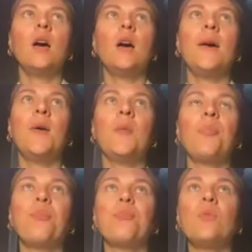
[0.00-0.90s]
А,
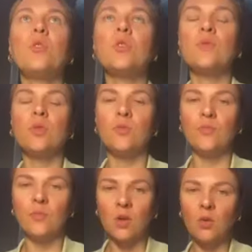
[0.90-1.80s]
ну, то есть вот
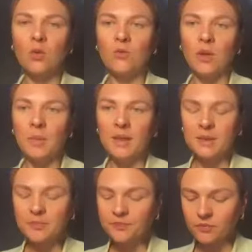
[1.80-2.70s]
такого
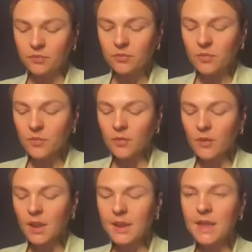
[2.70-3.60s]
формата.
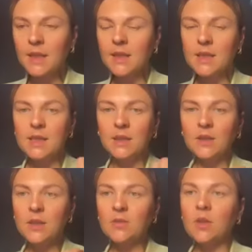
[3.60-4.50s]
И,
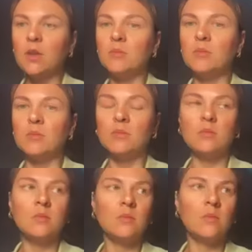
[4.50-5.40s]
соответственно,
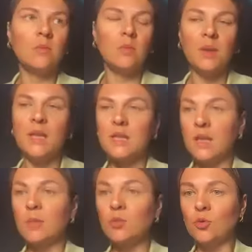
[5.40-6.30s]

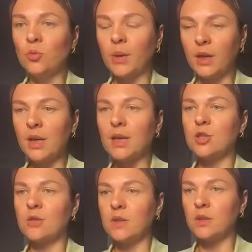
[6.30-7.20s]
если я буду
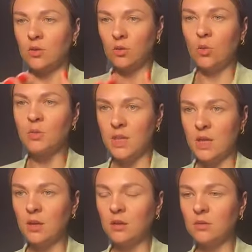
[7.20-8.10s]
прокачивать дом
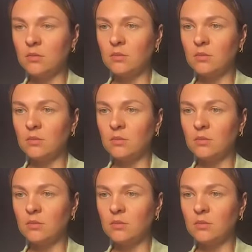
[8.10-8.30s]
денег,